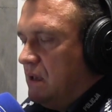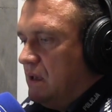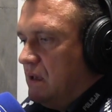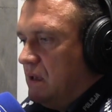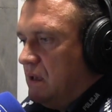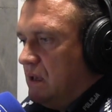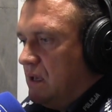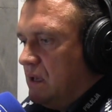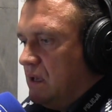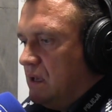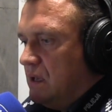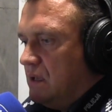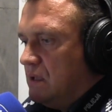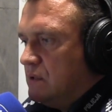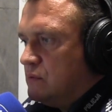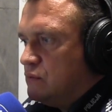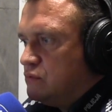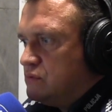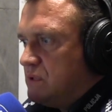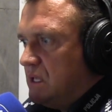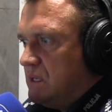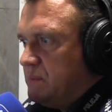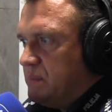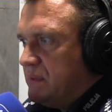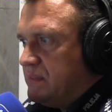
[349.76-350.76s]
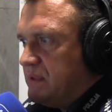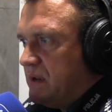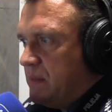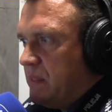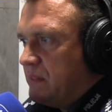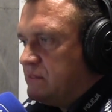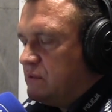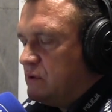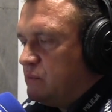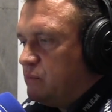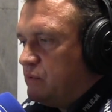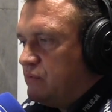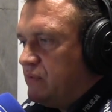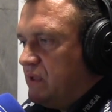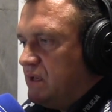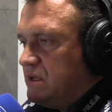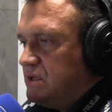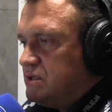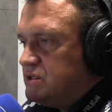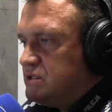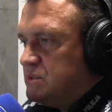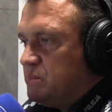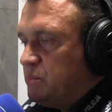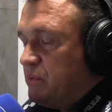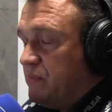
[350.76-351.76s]
E, tutaj pan redaktor
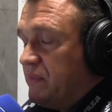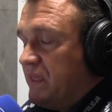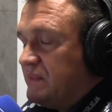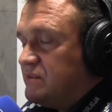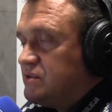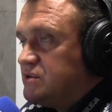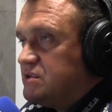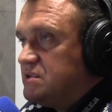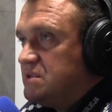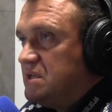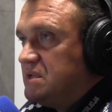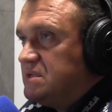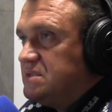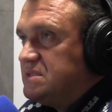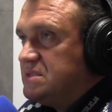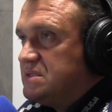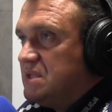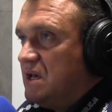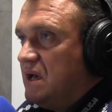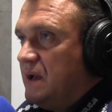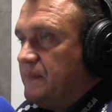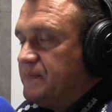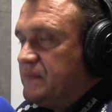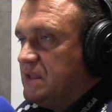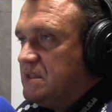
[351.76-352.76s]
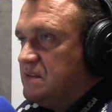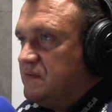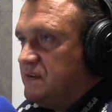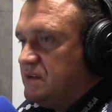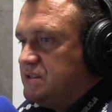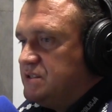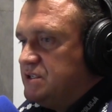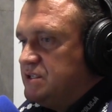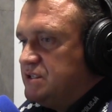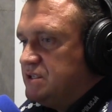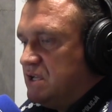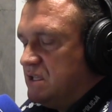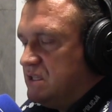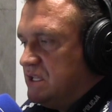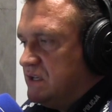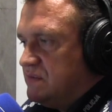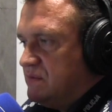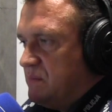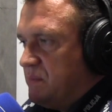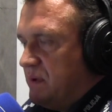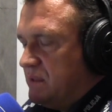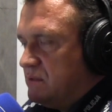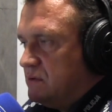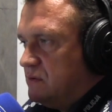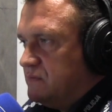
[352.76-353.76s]
podaje, że ponad 420 tych
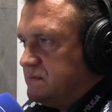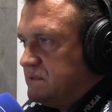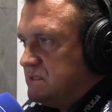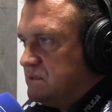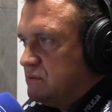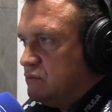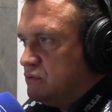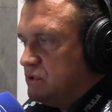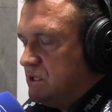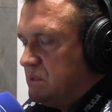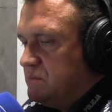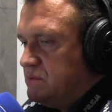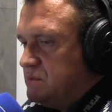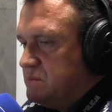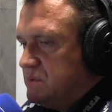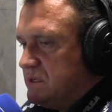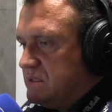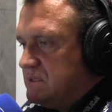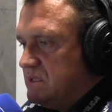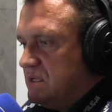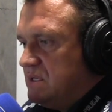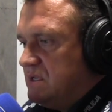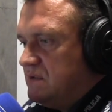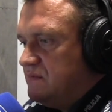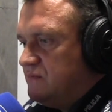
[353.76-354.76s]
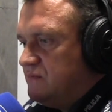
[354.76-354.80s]
wypadków ze skutkiem śmiertelnym.